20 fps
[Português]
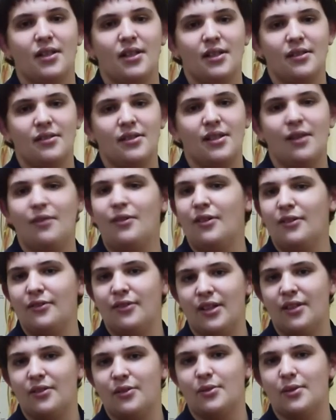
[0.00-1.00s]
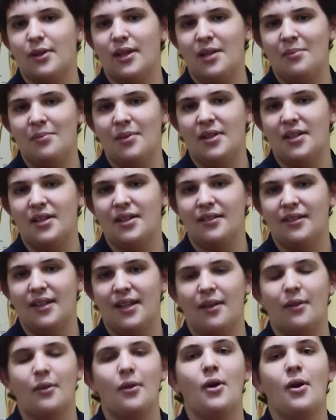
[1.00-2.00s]
desenvolvendo em
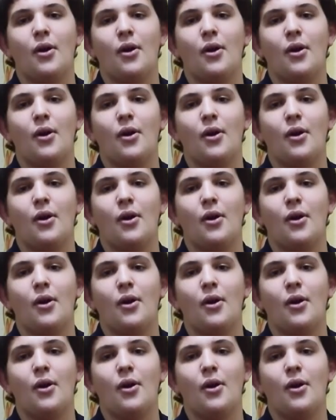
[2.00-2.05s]
paralelo